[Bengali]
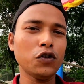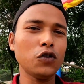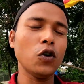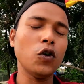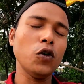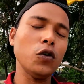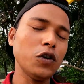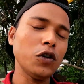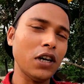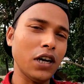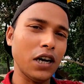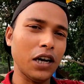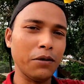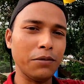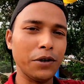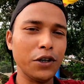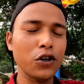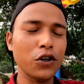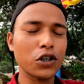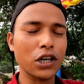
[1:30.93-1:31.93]
চলুন
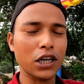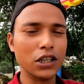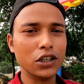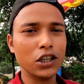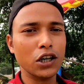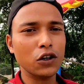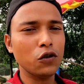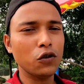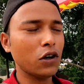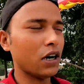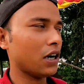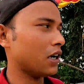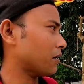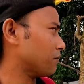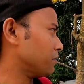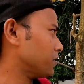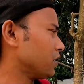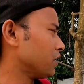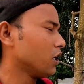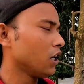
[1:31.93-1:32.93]
ভিডিও সাথে থাকুন আর
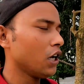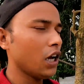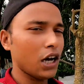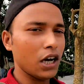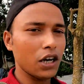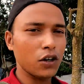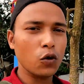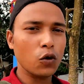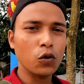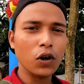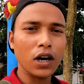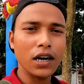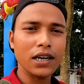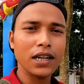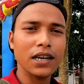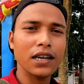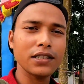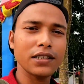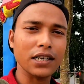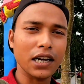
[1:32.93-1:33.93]
আমি
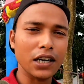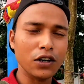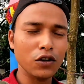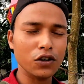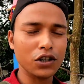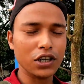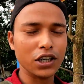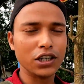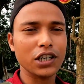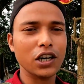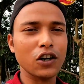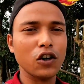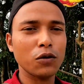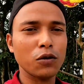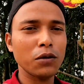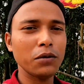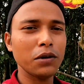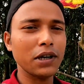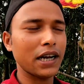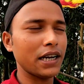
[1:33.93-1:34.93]
টোটালটা জানানোর চেষ্টা
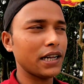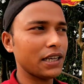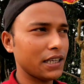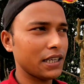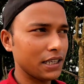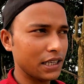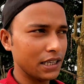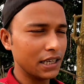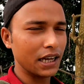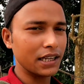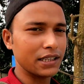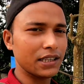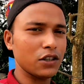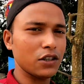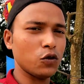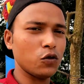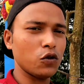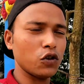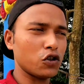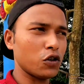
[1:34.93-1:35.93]
করব এখানে কি কি আছে
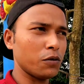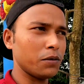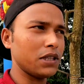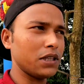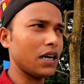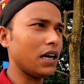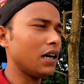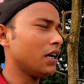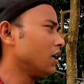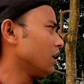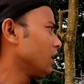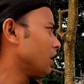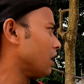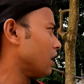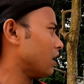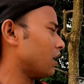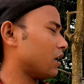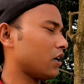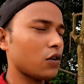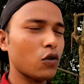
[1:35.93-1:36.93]
সুযোগ সুবিধা
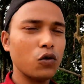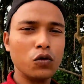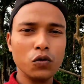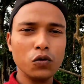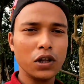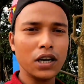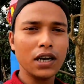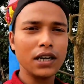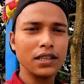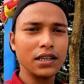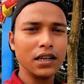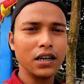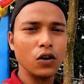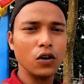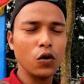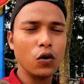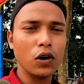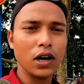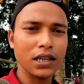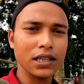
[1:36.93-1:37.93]
কোথাকা থেকে
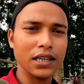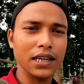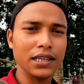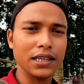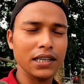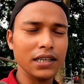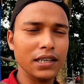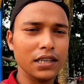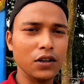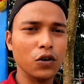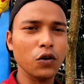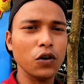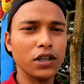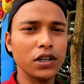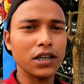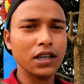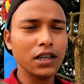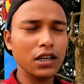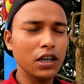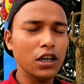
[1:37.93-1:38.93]
লোক আসে কি কি
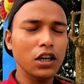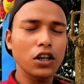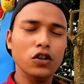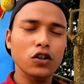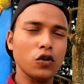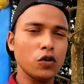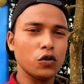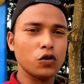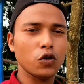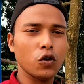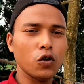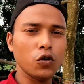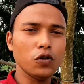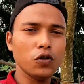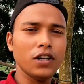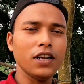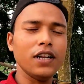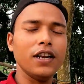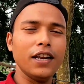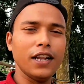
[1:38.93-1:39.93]
রয়েছে তো চলুন
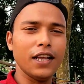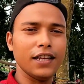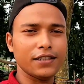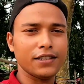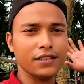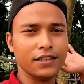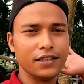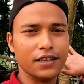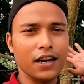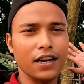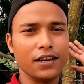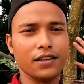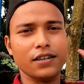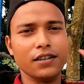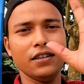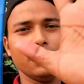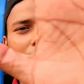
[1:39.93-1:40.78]
লেস স্টার্ট